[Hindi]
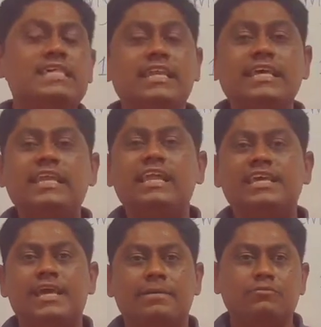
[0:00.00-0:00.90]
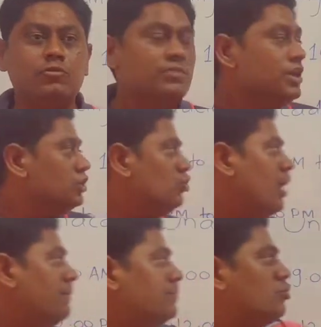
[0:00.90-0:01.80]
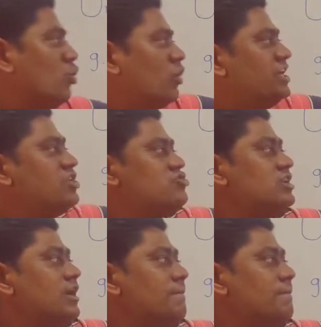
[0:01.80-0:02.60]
टेंशन लेना नहीं है आपको तो आप कोऑर्डिनेशन